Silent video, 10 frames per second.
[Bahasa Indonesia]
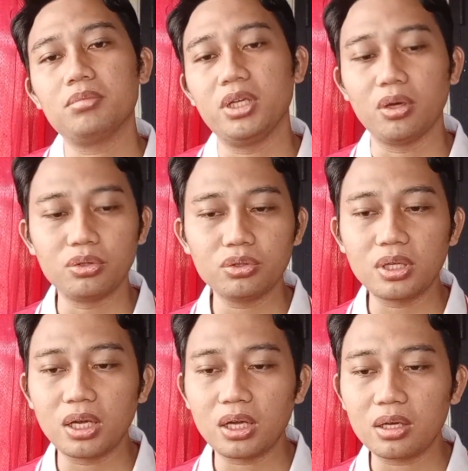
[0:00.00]
Beliau
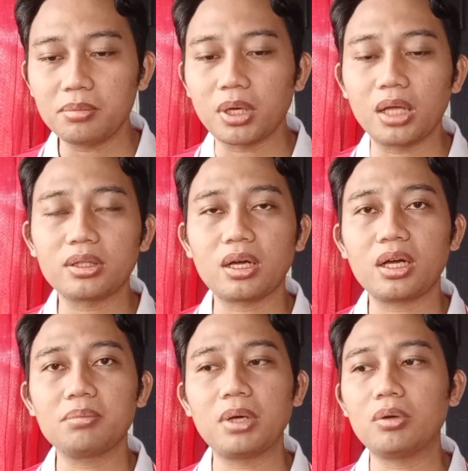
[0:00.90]
juga
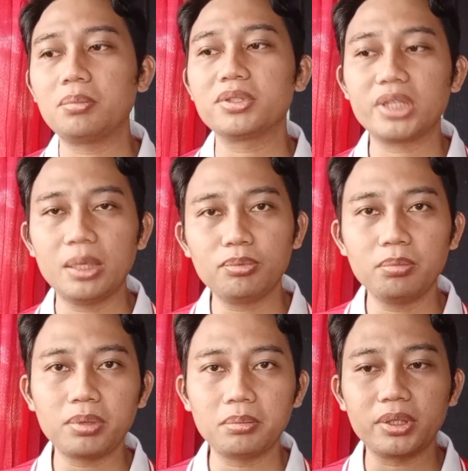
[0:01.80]
mengatakan bahwa
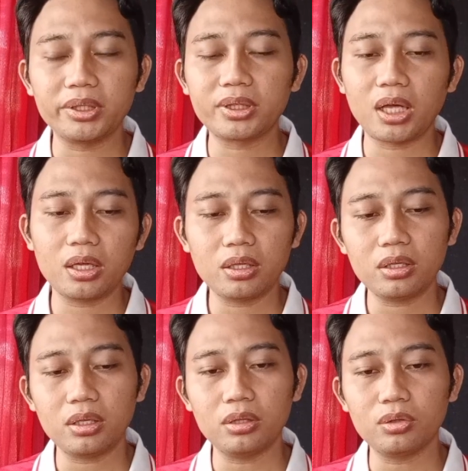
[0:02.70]
meskipun pemerintah
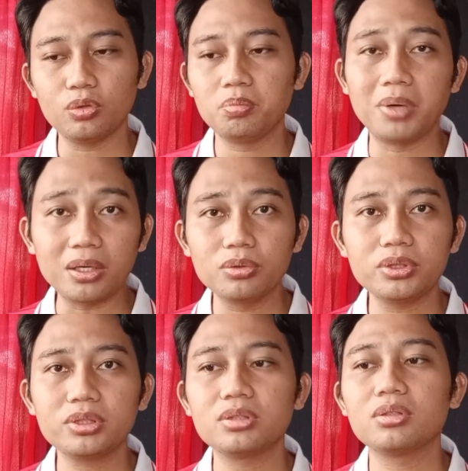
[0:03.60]
itu
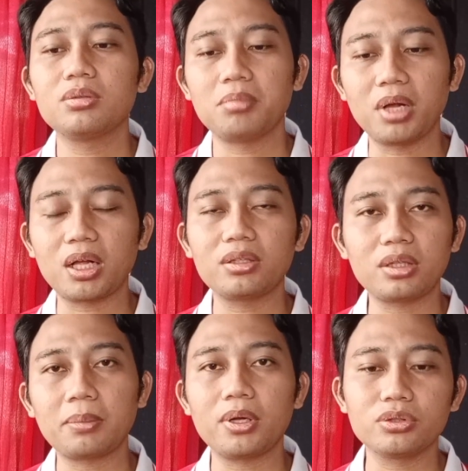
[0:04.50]
bagus, maka
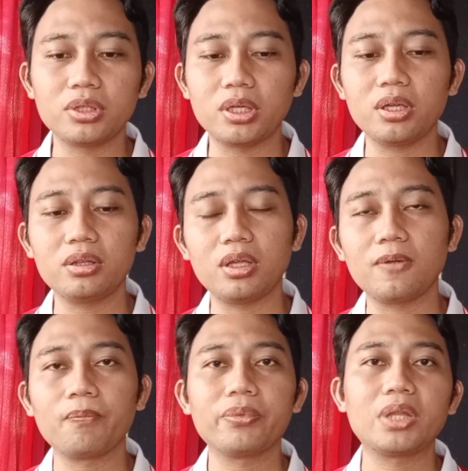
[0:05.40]
tetap harus
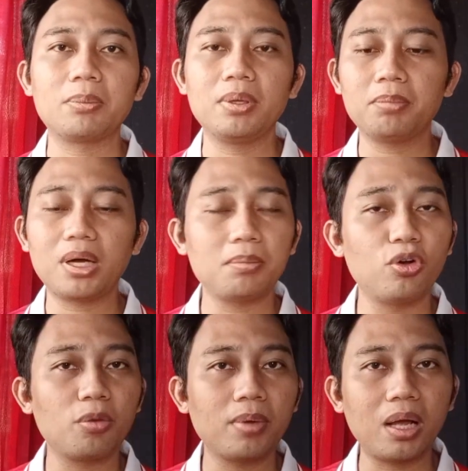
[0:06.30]
dikritik. Tapi Pak,
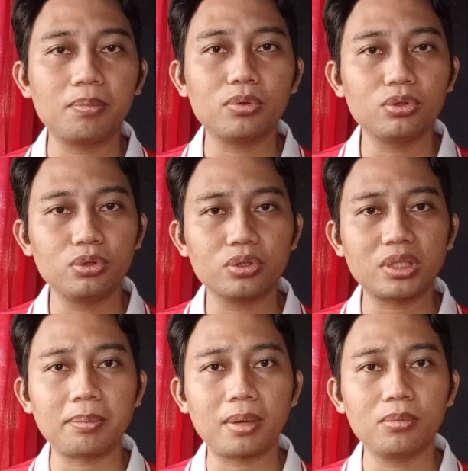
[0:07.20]
mohon maaf, untuk
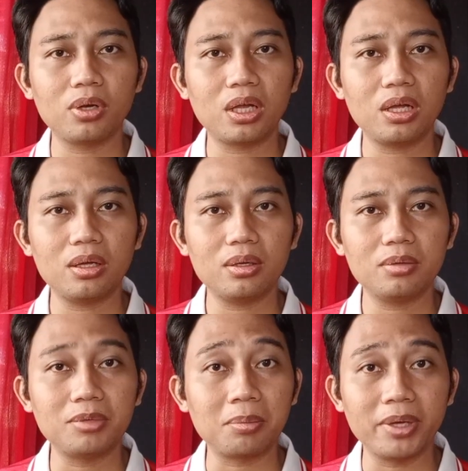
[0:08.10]
sepak bola
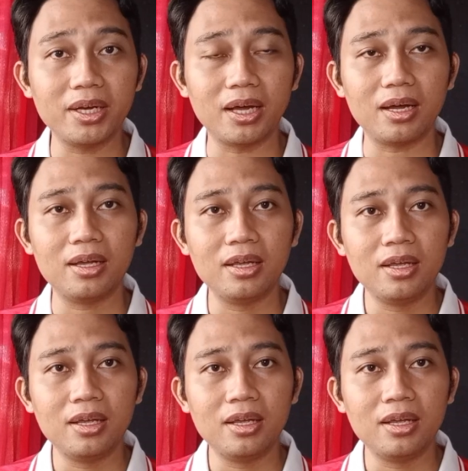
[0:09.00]
berbeda